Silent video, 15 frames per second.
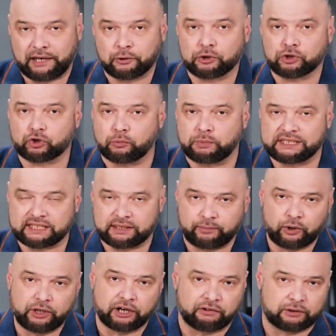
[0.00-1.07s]
то есть чтобы
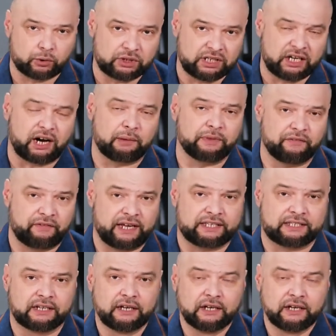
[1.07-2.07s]
стимулировать людей обновлять